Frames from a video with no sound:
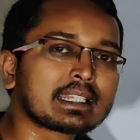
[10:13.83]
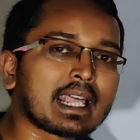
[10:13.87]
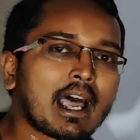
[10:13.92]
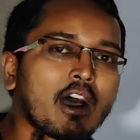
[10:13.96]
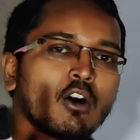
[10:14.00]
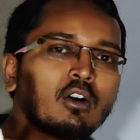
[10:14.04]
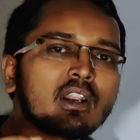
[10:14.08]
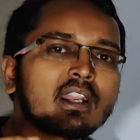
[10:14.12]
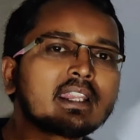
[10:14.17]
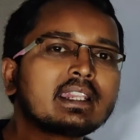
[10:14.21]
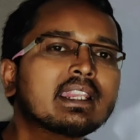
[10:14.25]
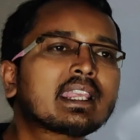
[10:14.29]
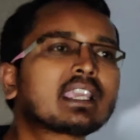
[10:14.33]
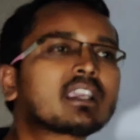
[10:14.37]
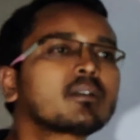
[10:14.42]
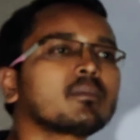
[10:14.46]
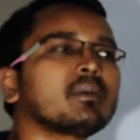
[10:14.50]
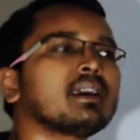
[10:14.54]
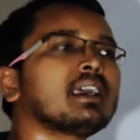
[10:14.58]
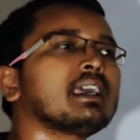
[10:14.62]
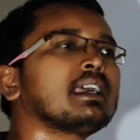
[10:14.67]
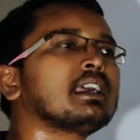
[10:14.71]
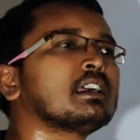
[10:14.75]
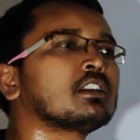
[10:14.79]
তাহলে
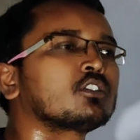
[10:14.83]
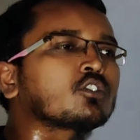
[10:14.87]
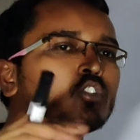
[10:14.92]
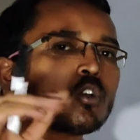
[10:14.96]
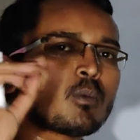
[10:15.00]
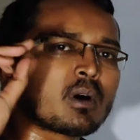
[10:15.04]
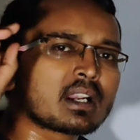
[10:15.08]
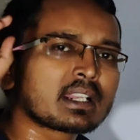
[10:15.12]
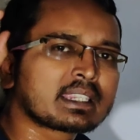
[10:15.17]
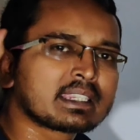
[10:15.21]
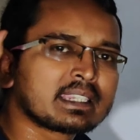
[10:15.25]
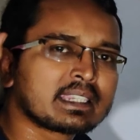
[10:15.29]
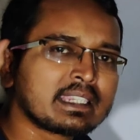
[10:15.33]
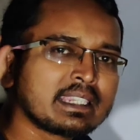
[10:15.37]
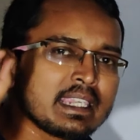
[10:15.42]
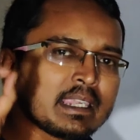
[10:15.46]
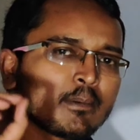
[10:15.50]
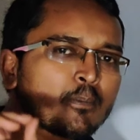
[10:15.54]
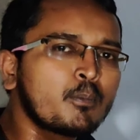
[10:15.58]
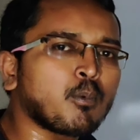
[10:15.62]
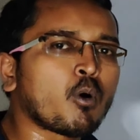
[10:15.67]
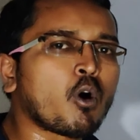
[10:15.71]
দেখবে তোমার কি